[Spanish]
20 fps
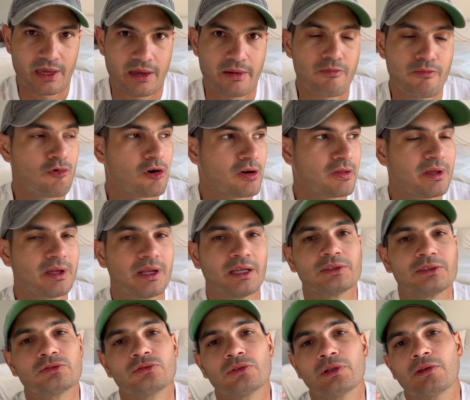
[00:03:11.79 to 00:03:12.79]
muerde el
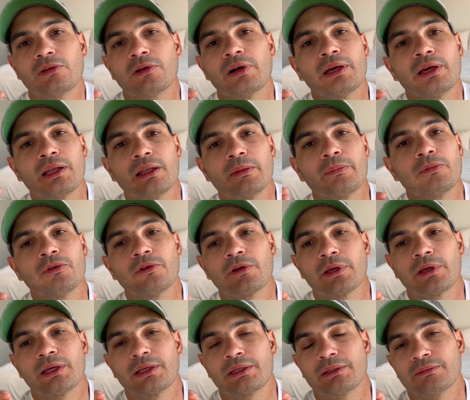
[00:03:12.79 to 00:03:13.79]
anzuelo que ella le
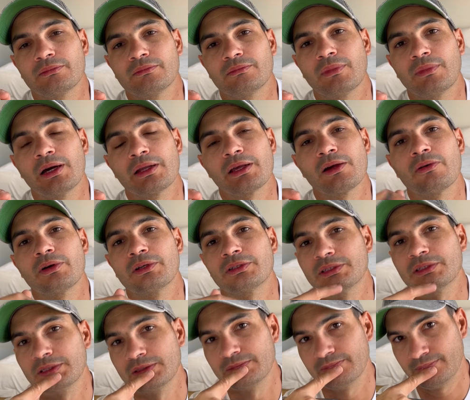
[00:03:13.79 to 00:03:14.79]
pone varias
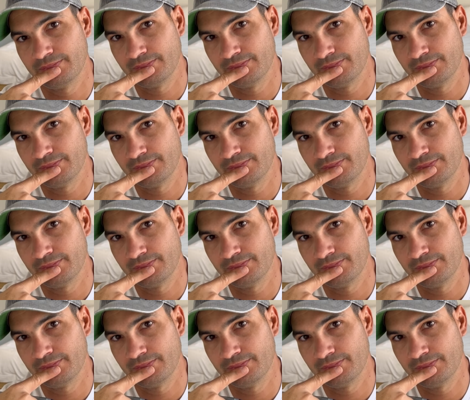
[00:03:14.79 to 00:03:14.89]
veces.